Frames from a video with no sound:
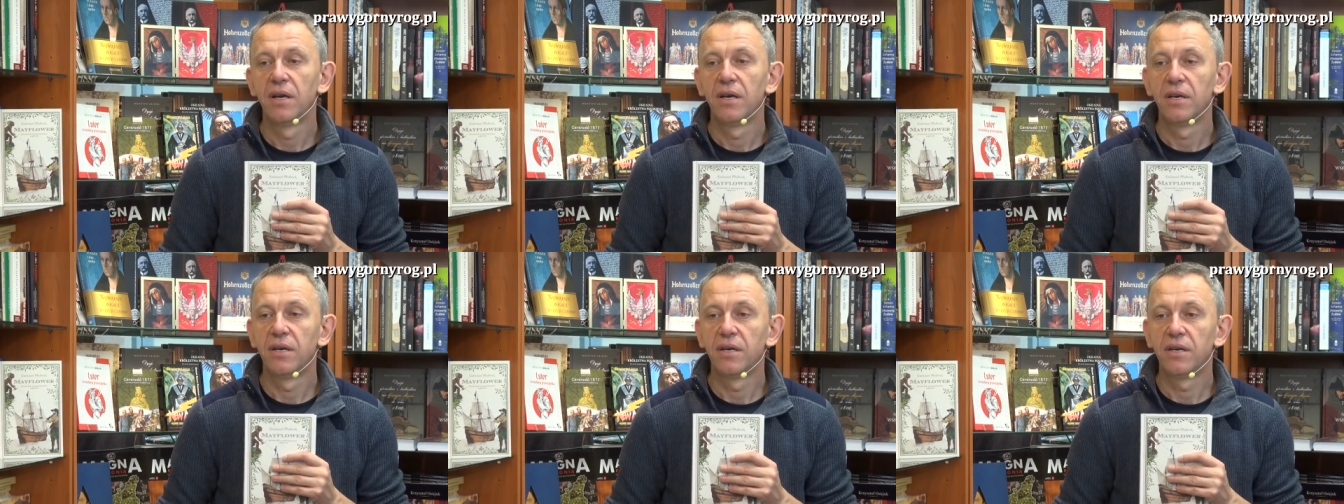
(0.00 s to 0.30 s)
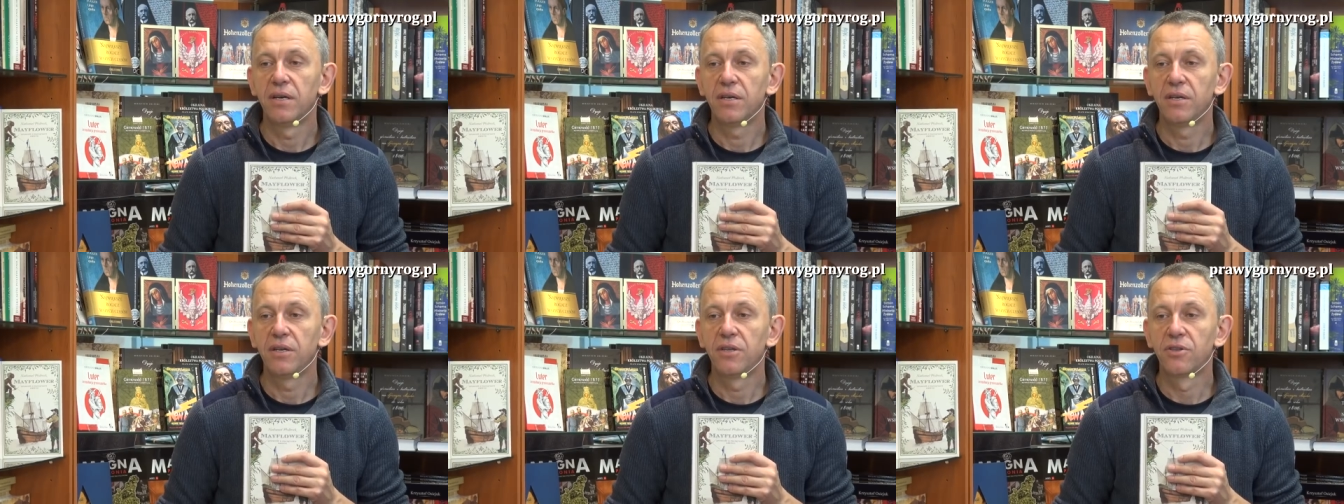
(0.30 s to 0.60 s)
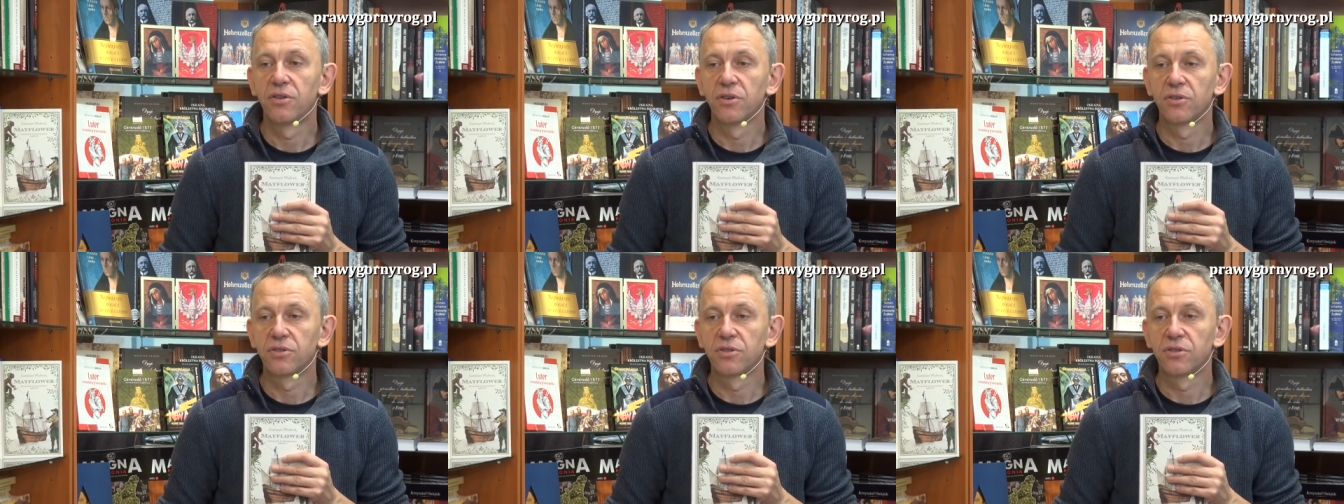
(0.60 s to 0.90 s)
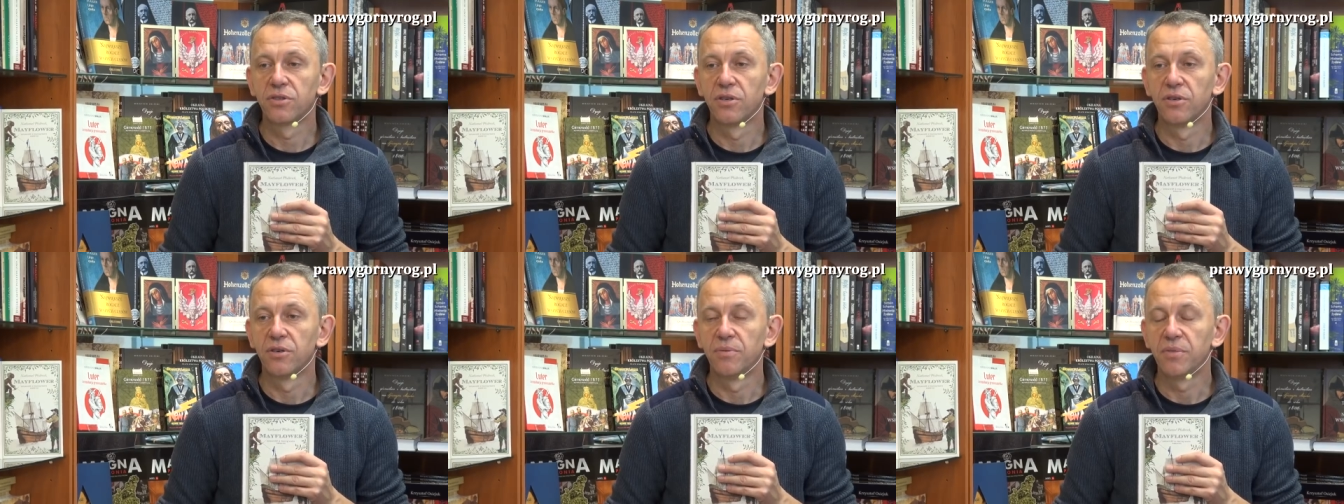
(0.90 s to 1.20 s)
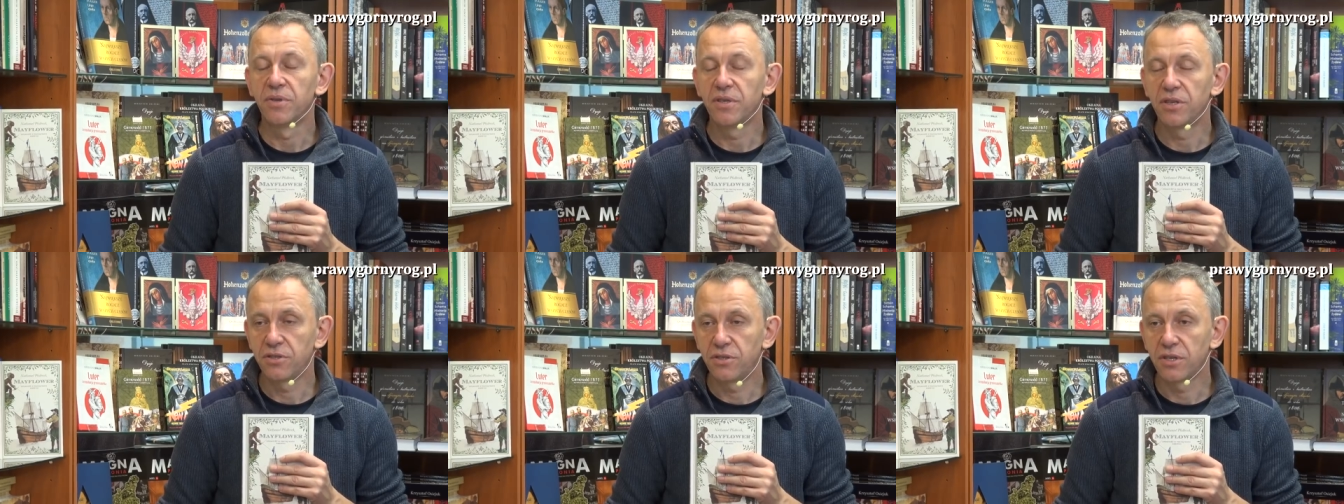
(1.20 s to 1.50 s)
y, i to, co
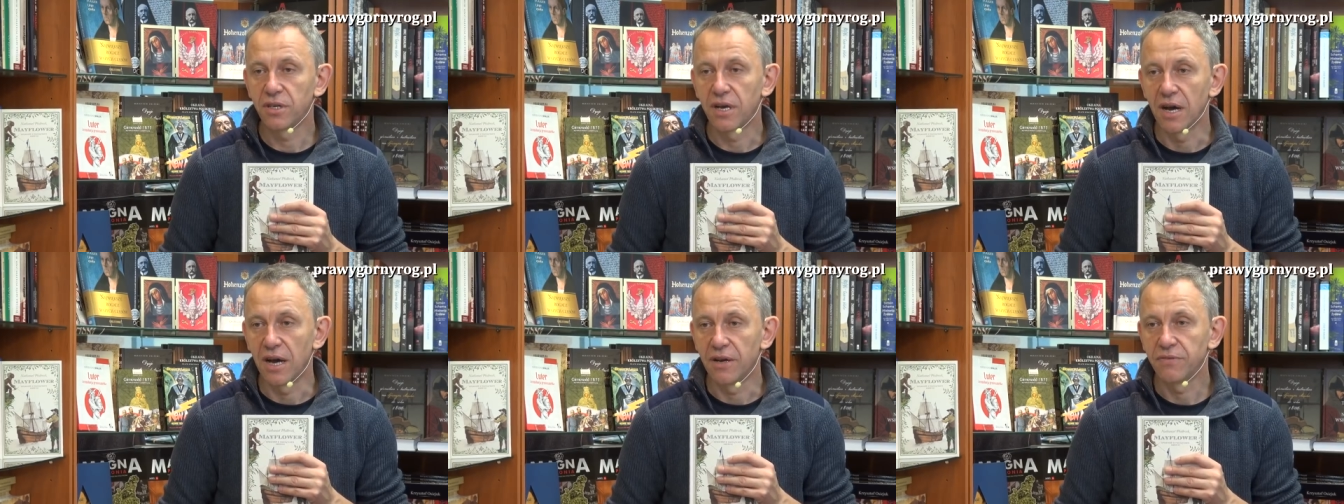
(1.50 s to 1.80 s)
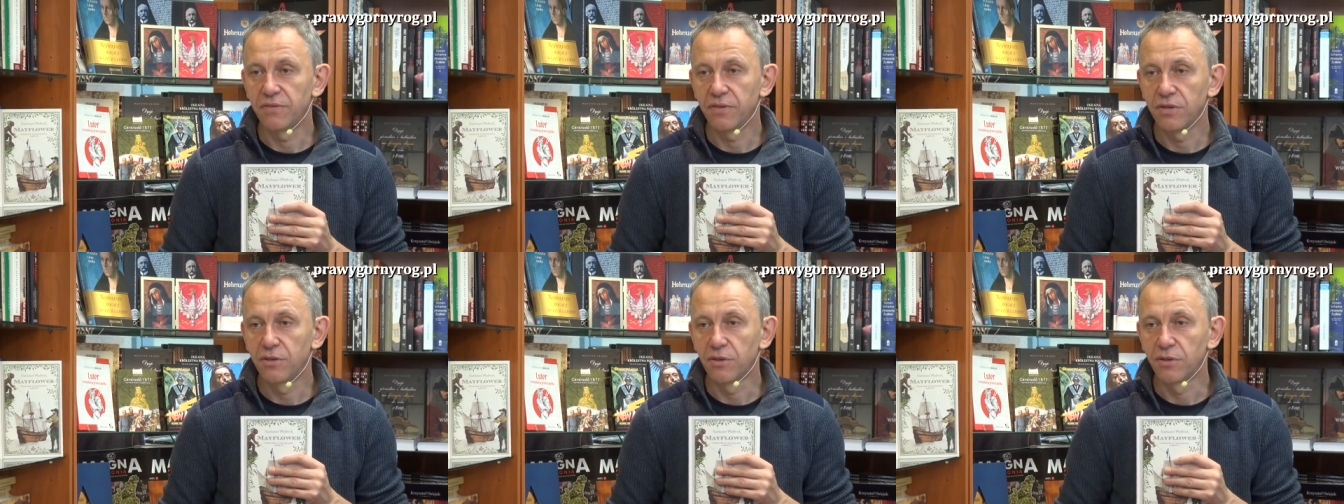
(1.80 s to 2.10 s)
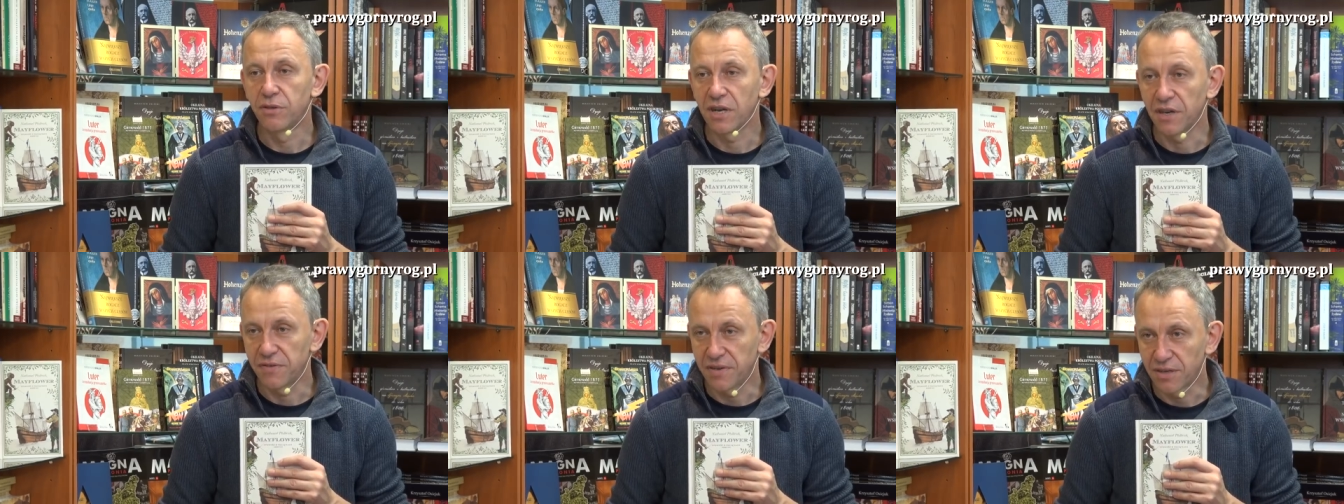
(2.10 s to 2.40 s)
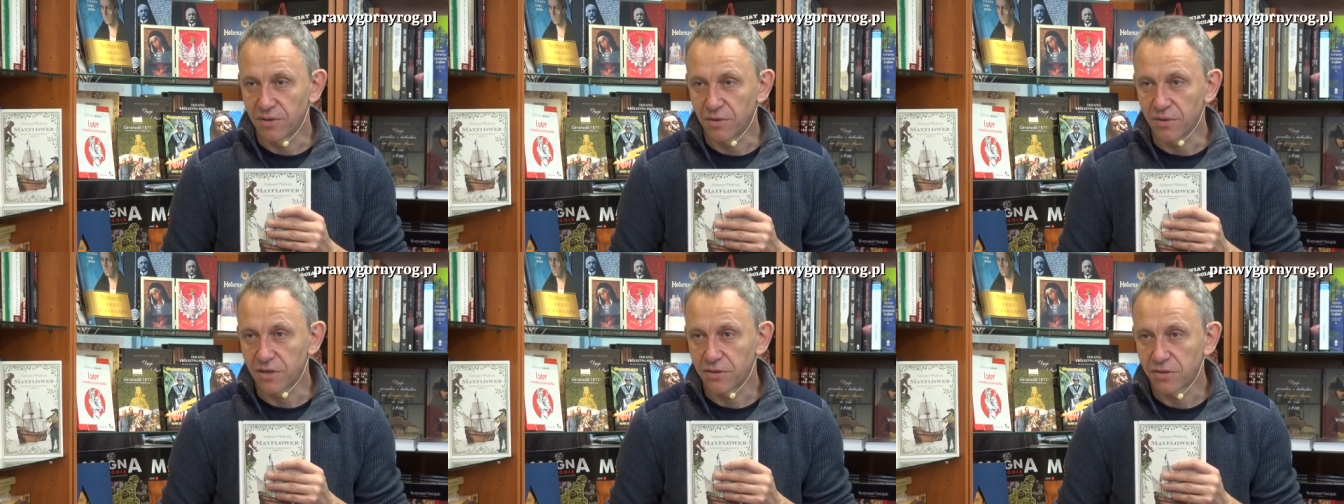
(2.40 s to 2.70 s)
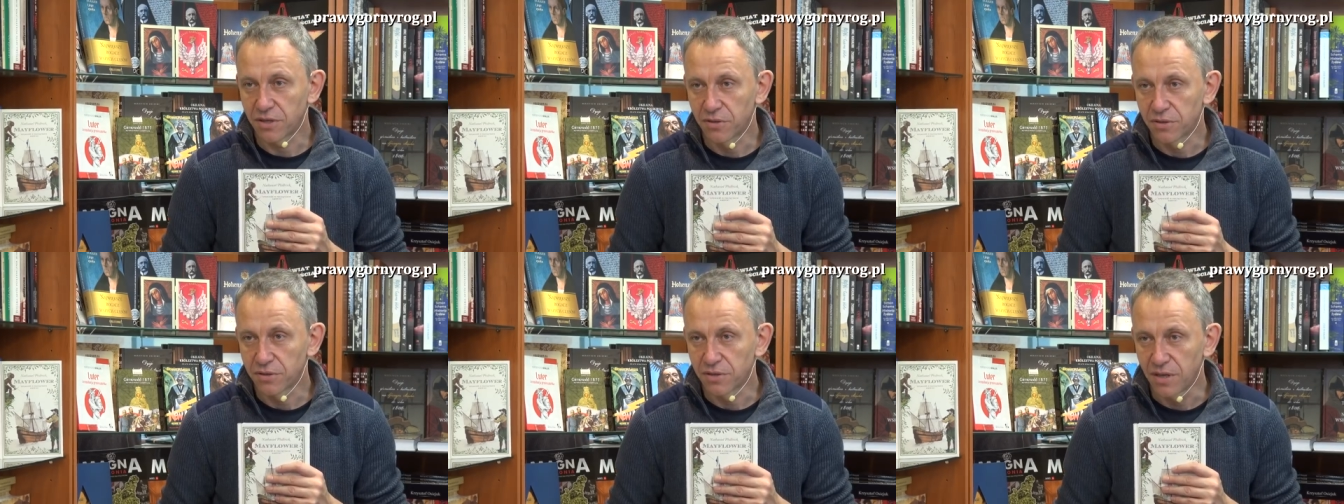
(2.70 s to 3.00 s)
mnie ciekawi, to trafia do
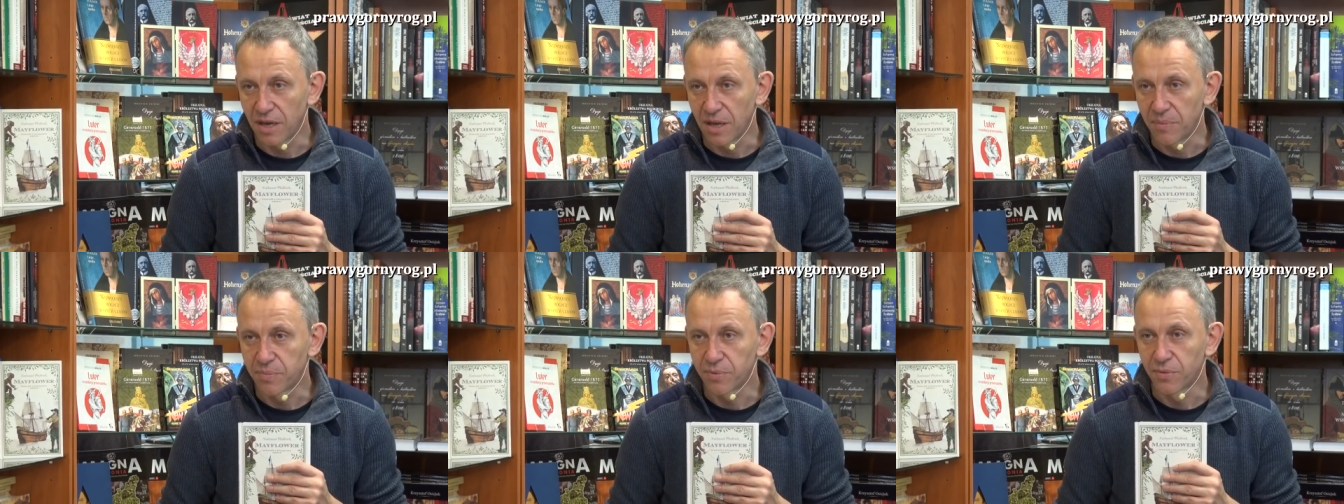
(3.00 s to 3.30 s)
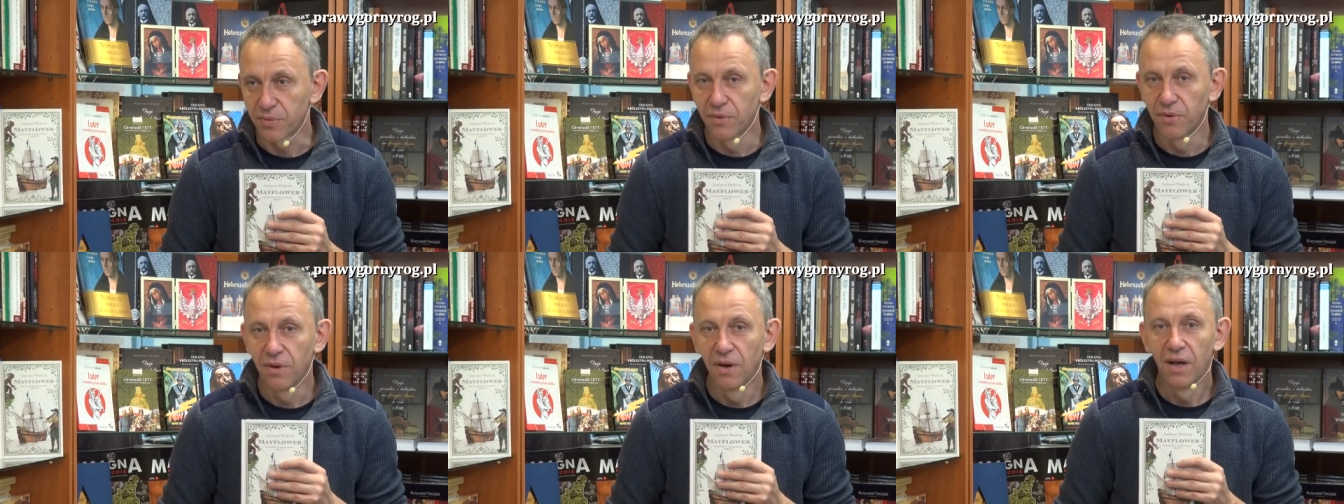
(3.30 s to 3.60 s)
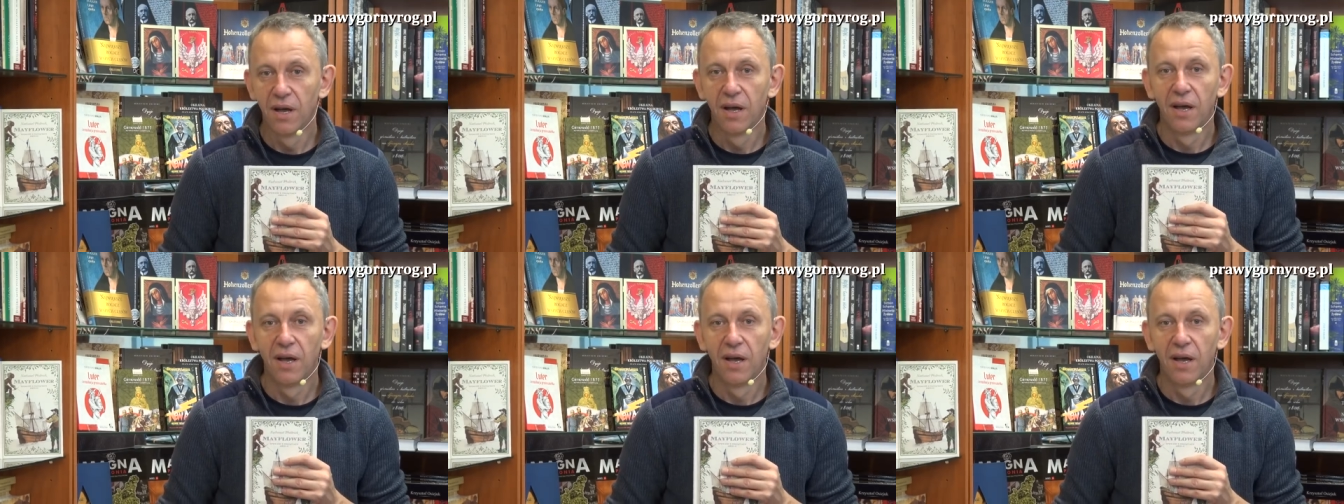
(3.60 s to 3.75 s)
naszego sklepu.